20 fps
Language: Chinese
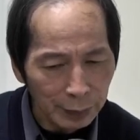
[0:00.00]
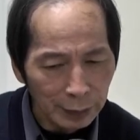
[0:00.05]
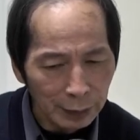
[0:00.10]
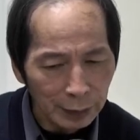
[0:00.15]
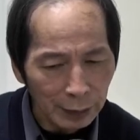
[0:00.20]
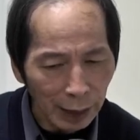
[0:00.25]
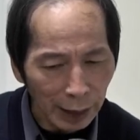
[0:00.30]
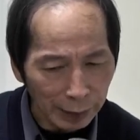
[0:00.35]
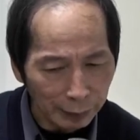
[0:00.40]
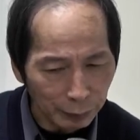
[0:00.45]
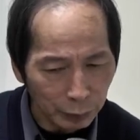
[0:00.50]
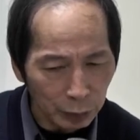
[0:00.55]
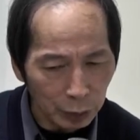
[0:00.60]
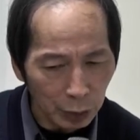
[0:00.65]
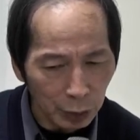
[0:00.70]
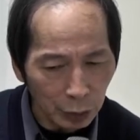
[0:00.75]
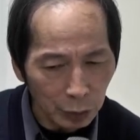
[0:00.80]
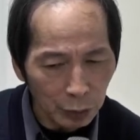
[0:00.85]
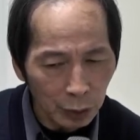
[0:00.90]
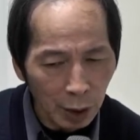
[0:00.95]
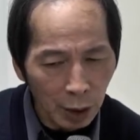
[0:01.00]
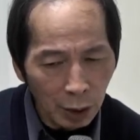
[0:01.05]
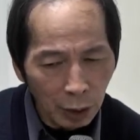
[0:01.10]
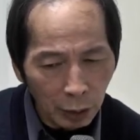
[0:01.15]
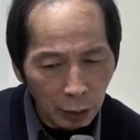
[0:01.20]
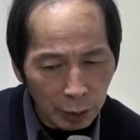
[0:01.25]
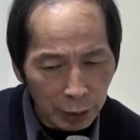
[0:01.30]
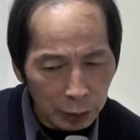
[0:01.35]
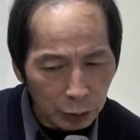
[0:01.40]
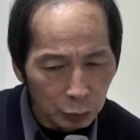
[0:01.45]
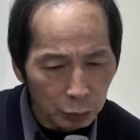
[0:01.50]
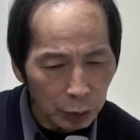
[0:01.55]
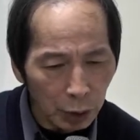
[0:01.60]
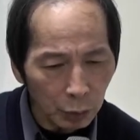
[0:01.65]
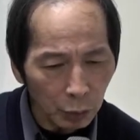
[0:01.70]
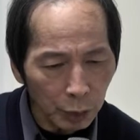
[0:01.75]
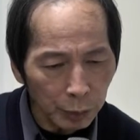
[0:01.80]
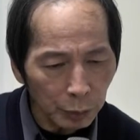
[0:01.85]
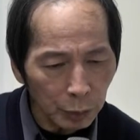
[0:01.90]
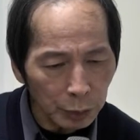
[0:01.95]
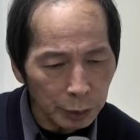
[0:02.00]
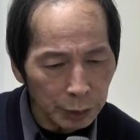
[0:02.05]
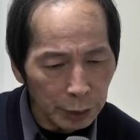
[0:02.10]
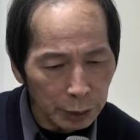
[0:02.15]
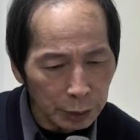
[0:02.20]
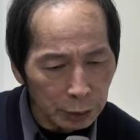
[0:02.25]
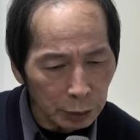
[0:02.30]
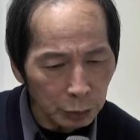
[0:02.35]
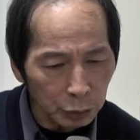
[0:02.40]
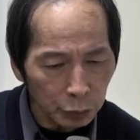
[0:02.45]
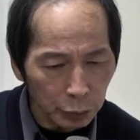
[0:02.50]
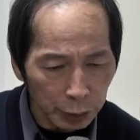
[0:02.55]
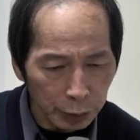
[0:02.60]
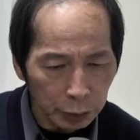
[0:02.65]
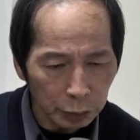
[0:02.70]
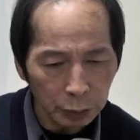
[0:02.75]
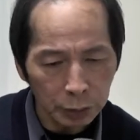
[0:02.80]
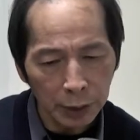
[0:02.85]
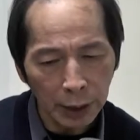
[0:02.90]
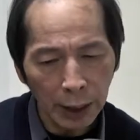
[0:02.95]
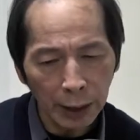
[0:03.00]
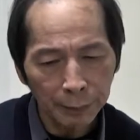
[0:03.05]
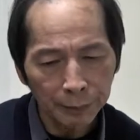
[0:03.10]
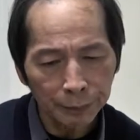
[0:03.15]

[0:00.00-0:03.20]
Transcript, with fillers: 还不够。后来读到《维摩诘经》后，决定出家。